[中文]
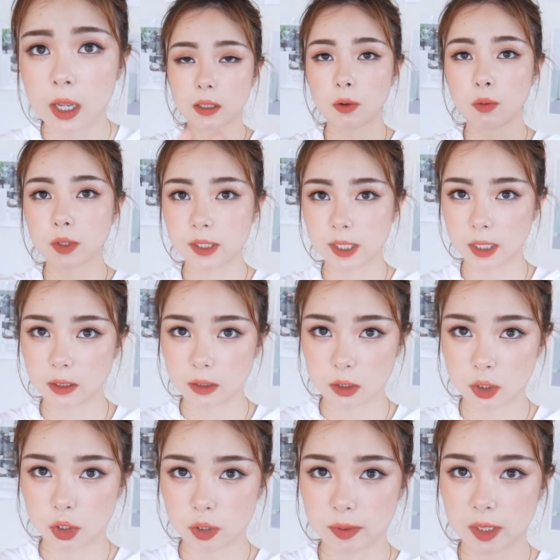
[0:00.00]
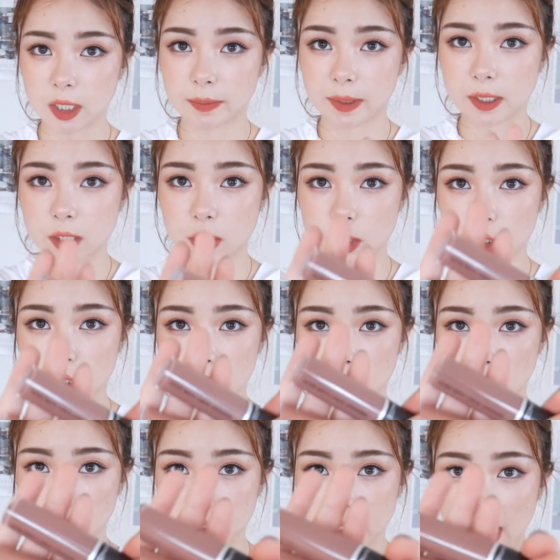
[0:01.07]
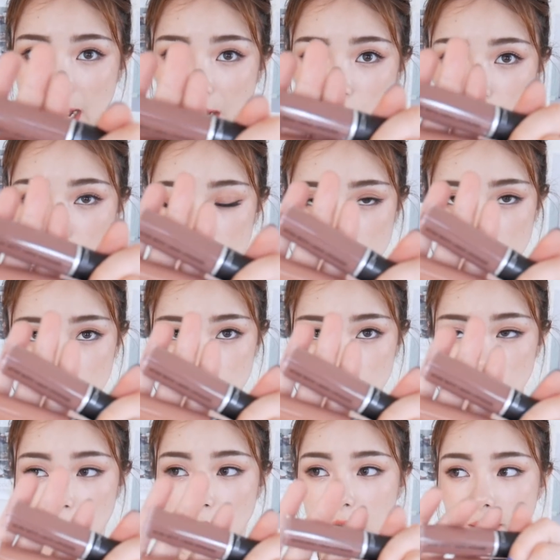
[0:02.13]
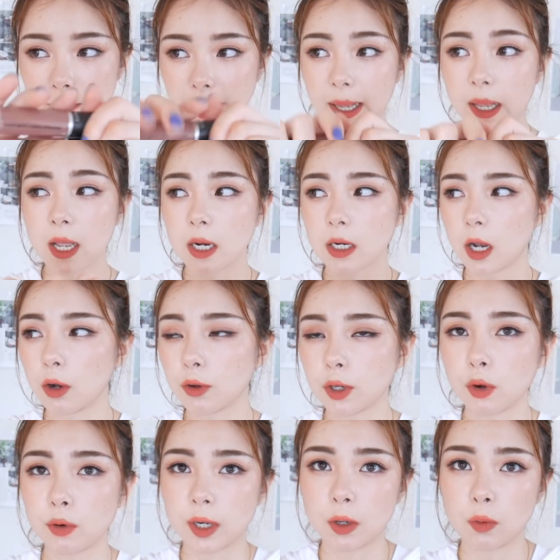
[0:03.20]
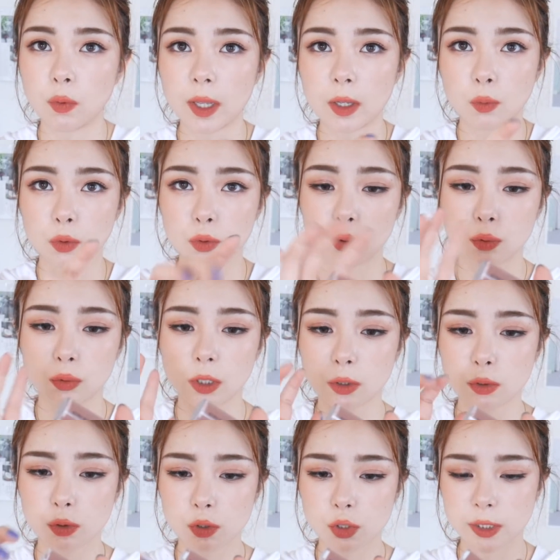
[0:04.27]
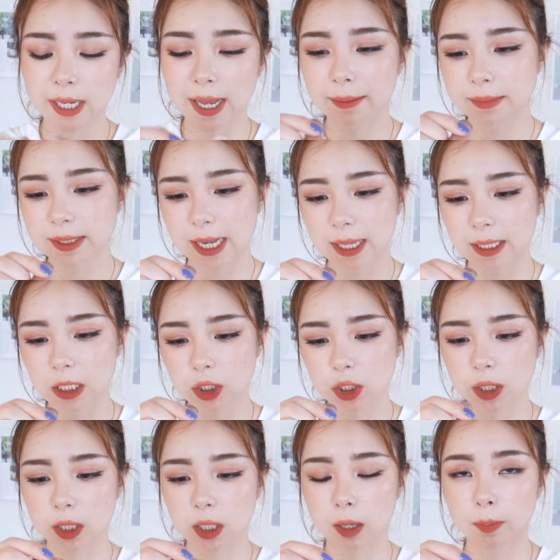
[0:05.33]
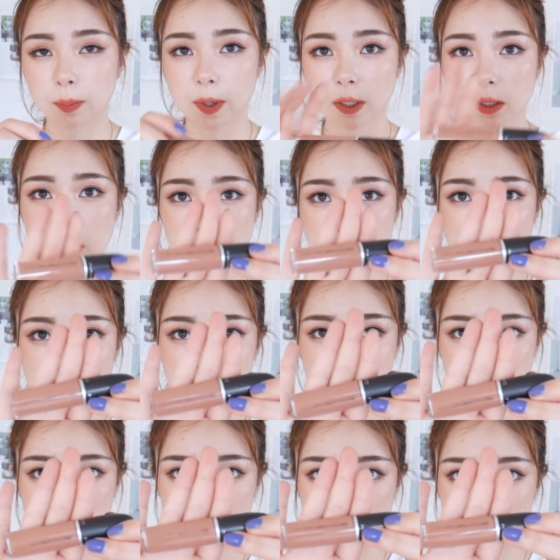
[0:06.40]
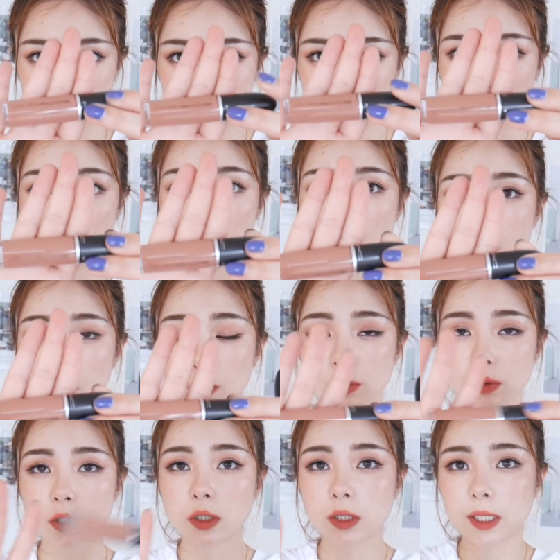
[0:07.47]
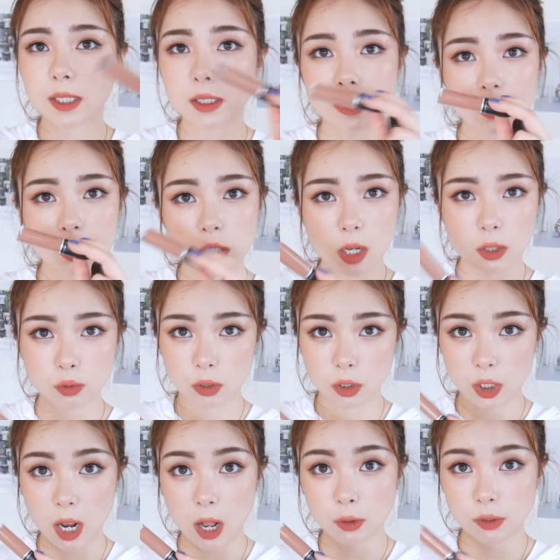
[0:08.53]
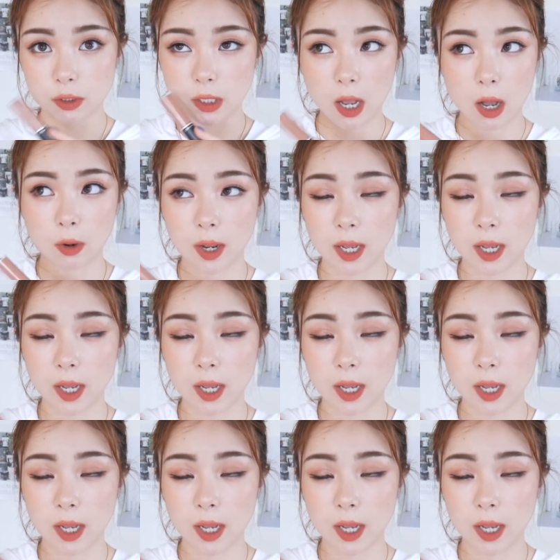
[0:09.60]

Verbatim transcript: 那我前几支视频里面其实是有擦过这个唇膏的嘛，然后也有人问我涂的就是他们家的这个 Burnt Spice 这个颜色，我觉得这颜色上嘴超级好